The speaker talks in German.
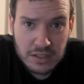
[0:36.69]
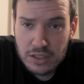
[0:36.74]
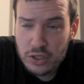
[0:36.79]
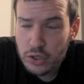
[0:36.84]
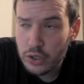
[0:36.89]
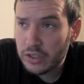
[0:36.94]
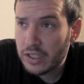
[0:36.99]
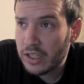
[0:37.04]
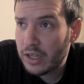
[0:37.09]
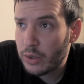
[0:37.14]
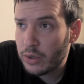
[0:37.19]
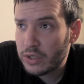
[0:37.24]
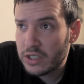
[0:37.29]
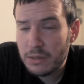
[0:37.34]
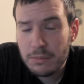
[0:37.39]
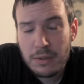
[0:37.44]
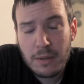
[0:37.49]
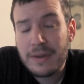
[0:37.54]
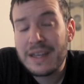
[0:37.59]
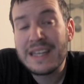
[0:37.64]
die ich heute geraucht
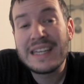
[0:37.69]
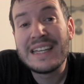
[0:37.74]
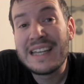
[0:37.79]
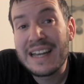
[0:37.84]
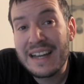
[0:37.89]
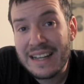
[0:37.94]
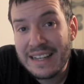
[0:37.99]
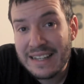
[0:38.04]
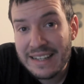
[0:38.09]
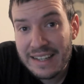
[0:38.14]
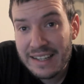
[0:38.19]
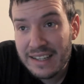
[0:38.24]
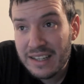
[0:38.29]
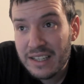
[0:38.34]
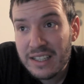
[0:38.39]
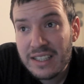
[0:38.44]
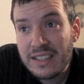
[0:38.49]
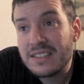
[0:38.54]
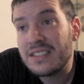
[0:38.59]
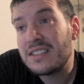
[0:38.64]
habe, aber egal, ja,
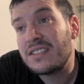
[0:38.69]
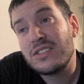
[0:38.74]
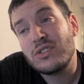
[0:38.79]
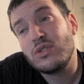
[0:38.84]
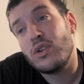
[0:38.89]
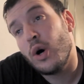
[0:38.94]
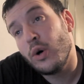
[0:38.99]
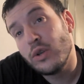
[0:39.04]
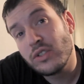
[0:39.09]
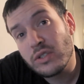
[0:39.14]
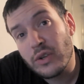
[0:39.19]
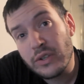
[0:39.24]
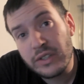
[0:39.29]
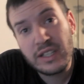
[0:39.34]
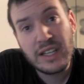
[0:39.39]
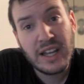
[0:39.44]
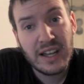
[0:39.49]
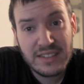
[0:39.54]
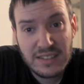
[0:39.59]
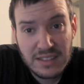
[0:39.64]
ihr sitzt zu Hause heute
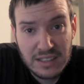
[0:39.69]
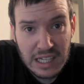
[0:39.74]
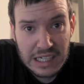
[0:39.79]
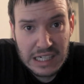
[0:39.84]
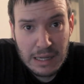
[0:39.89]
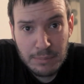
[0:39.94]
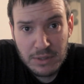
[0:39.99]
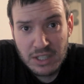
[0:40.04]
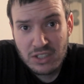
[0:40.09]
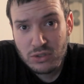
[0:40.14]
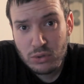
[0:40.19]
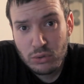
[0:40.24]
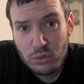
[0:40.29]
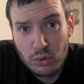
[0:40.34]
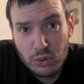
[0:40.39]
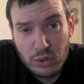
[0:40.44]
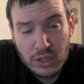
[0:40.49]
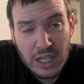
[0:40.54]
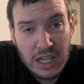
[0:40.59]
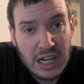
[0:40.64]
den ganzen Tag, habt nichts zu
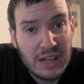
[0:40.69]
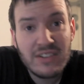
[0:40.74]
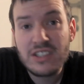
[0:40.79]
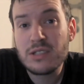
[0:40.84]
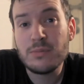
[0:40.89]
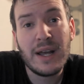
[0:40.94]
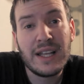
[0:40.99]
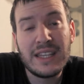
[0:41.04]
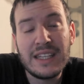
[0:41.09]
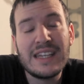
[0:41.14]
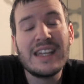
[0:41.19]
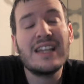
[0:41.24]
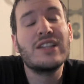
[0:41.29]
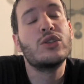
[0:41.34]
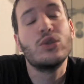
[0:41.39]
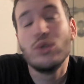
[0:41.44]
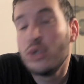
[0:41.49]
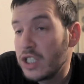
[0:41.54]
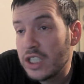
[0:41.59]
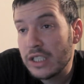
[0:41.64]
tun, aber was macht ihr
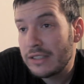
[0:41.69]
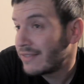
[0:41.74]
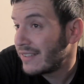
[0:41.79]
natürlich,